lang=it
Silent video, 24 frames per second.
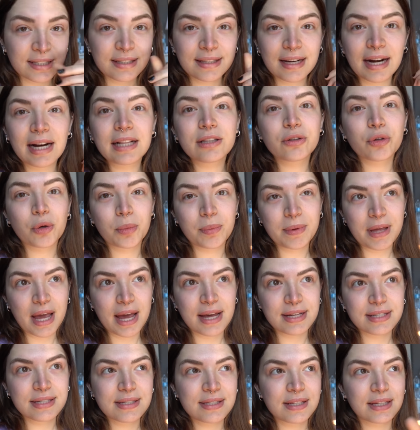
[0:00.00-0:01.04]
Tra l'altro
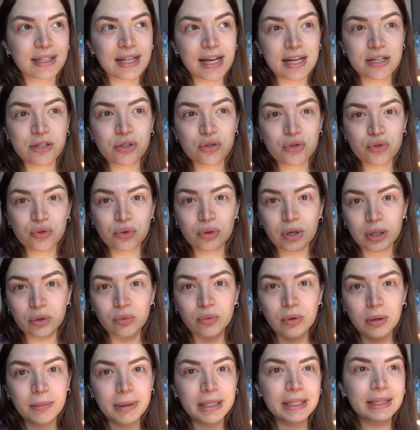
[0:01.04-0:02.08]
PS adesso
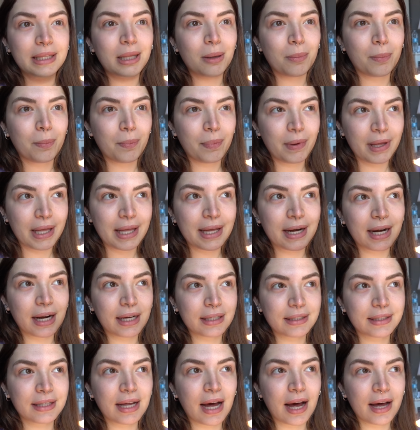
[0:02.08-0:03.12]
attualmente per
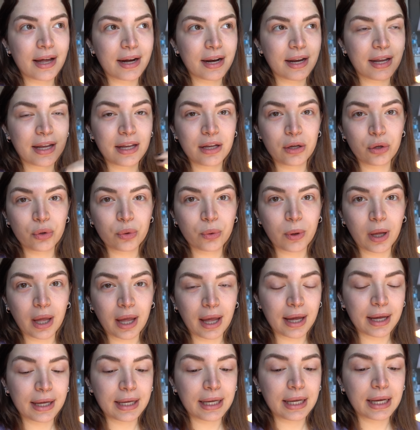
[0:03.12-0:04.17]
andare in UK
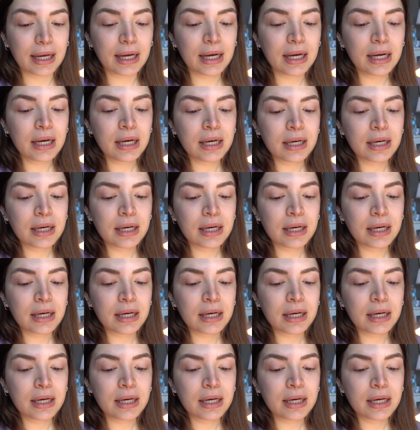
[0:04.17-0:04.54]
eh,